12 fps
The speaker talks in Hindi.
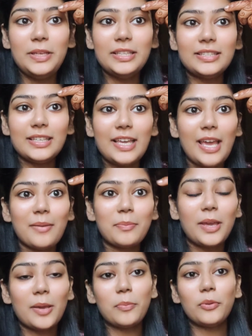बीच से
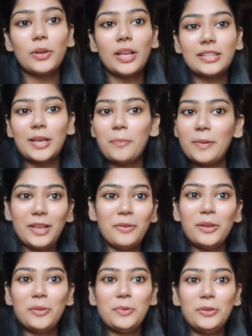गैप गैप हो गया था पहले
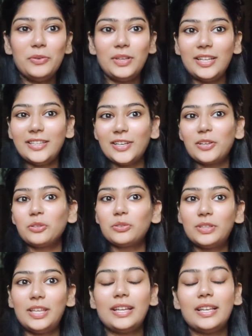वाला वीडियो नहीं देखे
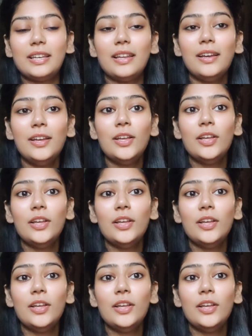तो देख लेना